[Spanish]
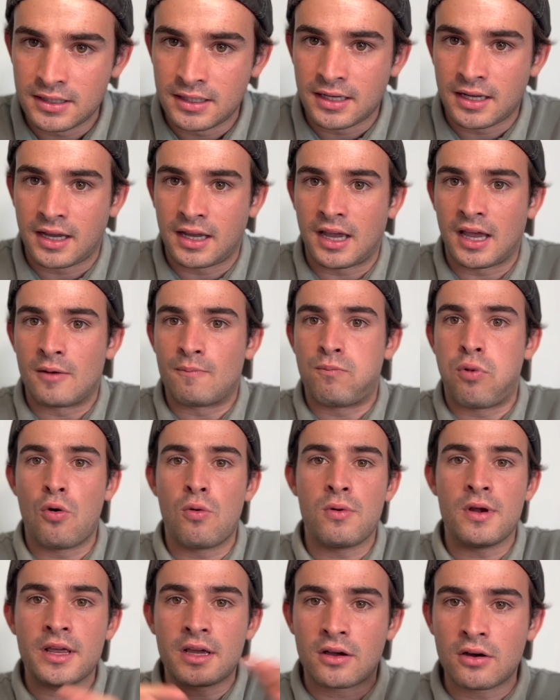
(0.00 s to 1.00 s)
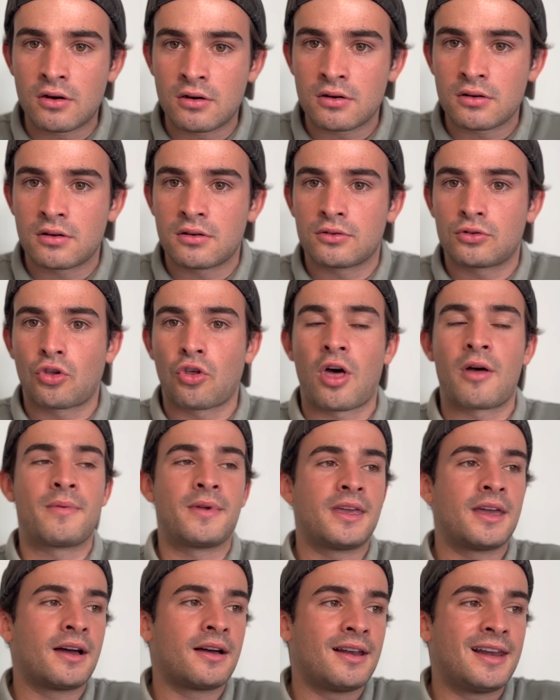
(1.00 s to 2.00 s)
que el público
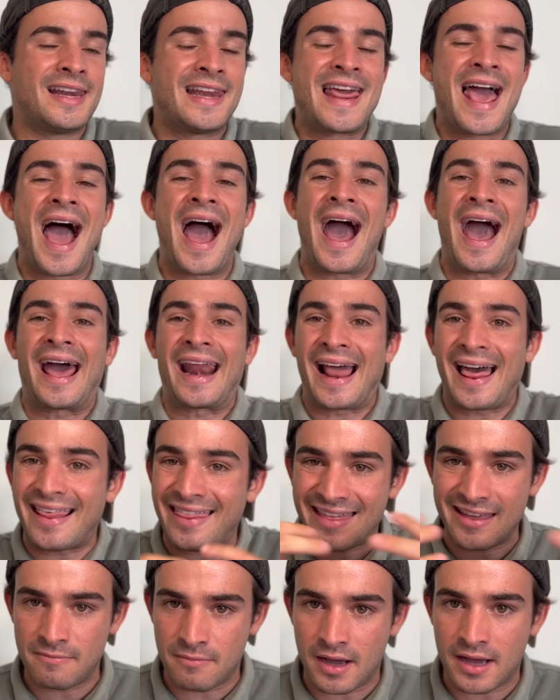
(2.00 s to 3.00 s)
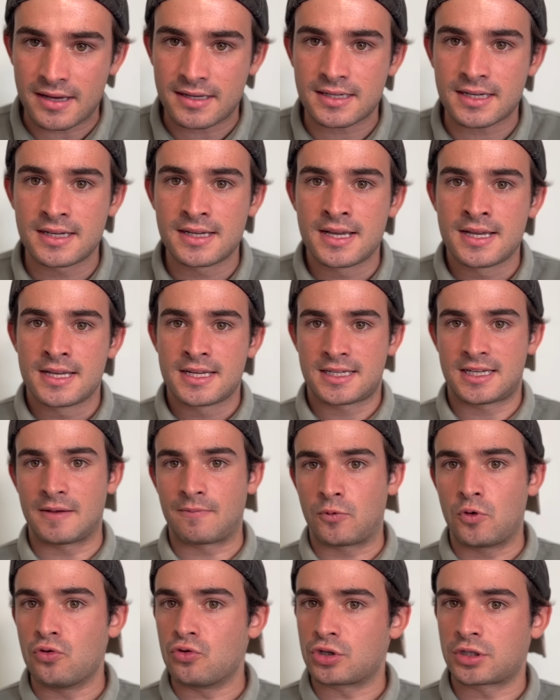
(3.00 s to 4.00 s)
todavía le agrade más Sepp
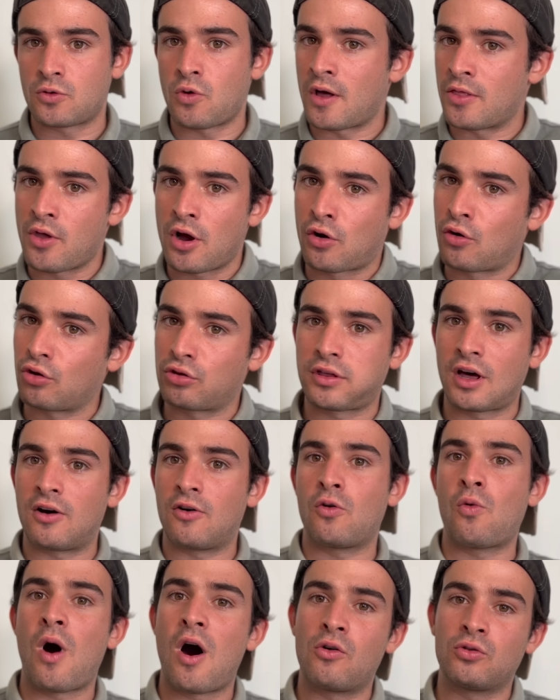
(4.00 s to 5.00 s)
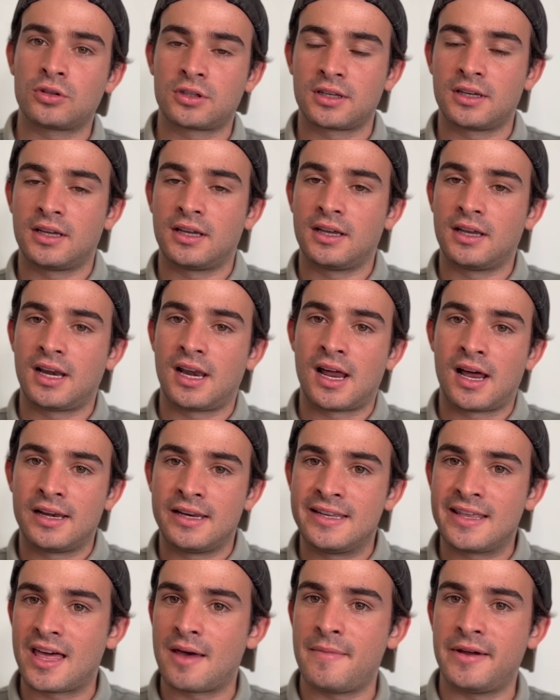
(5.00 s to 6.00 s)
Kuss, cuando ha cruzado Wout la
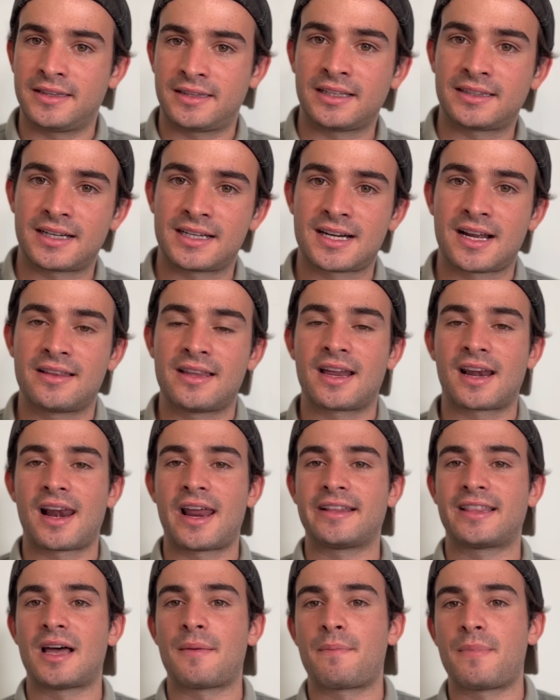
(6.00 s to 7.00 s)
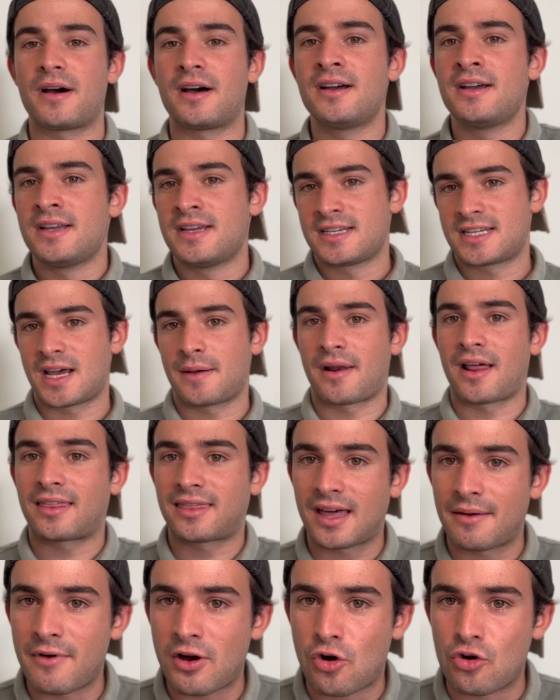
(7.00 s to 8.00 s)
línea de meta tras ganar la etapa, se
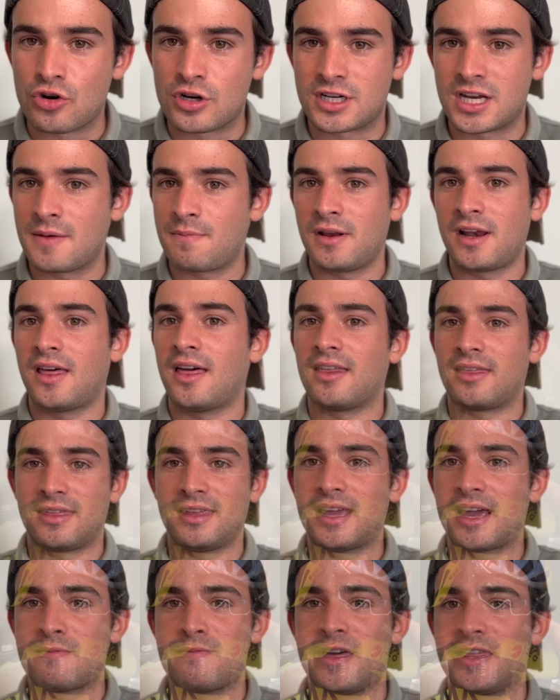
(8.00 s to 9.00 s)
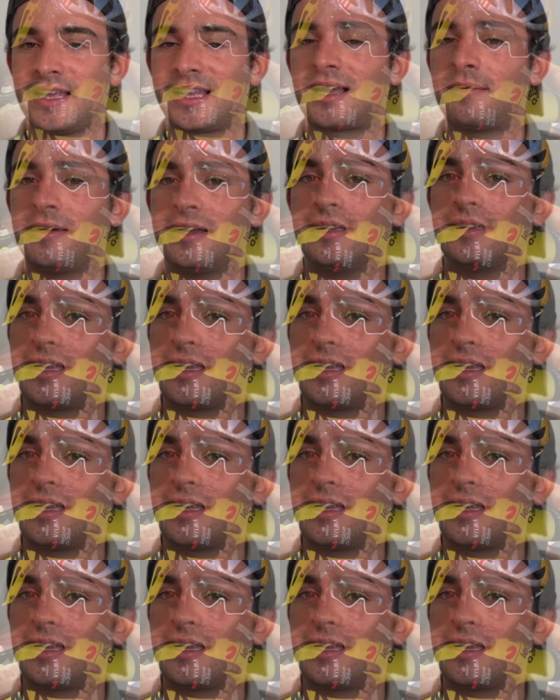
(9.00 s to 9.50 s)
abrazaba con Sepp y le decía inmediatamente,